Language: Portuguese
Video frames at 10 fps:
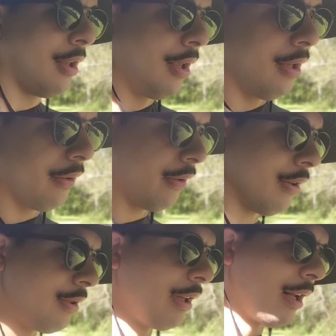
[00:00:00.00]
Isso eu
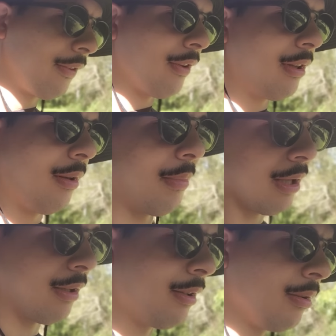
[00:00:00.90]
acho interessante
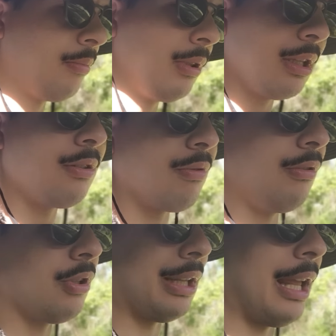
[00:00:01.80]
também. Tem Ticone
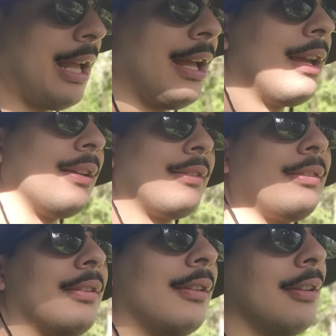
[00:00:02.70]
de Enéas,
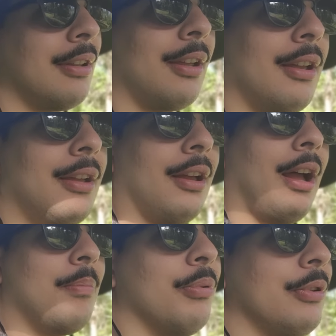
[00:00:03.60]

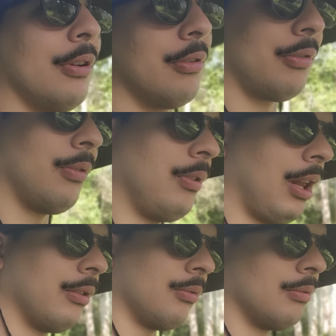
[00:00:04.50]
aí puxa umas coisas
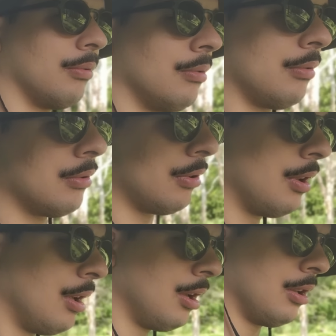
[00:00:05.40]
lá do,
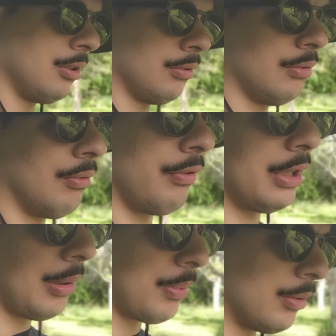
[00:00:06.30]
do governo
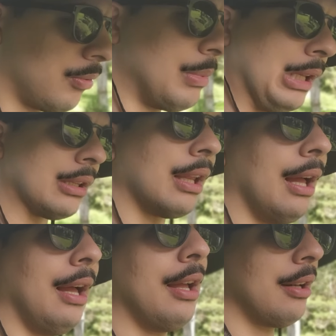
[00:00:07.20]
da época dos
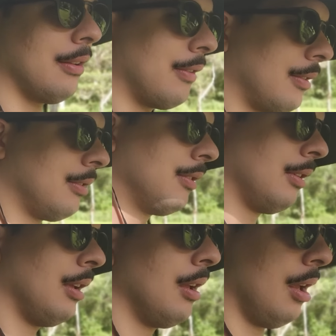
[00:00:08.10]
militares,
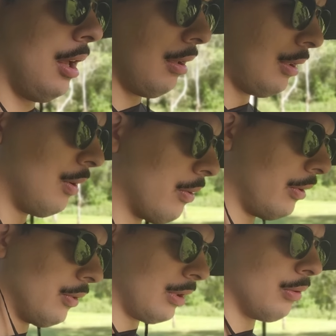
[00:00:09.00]
até uma
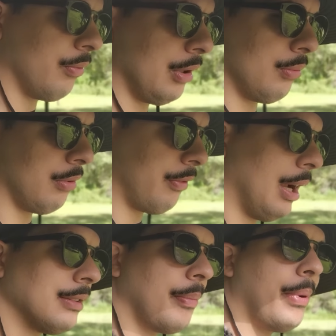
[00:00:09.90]
coisa outra do Vetúlio
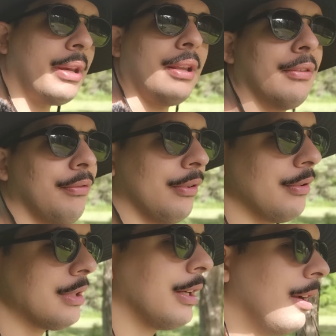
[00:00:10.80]
Vargas aparece, eu fico
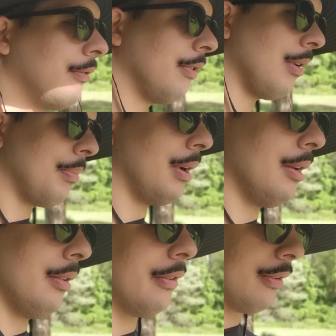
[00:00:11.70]
de cara, eu falo,
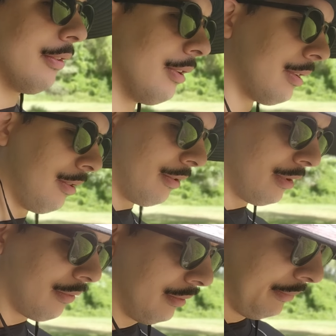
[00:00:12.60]
rapaz, que onda, viu?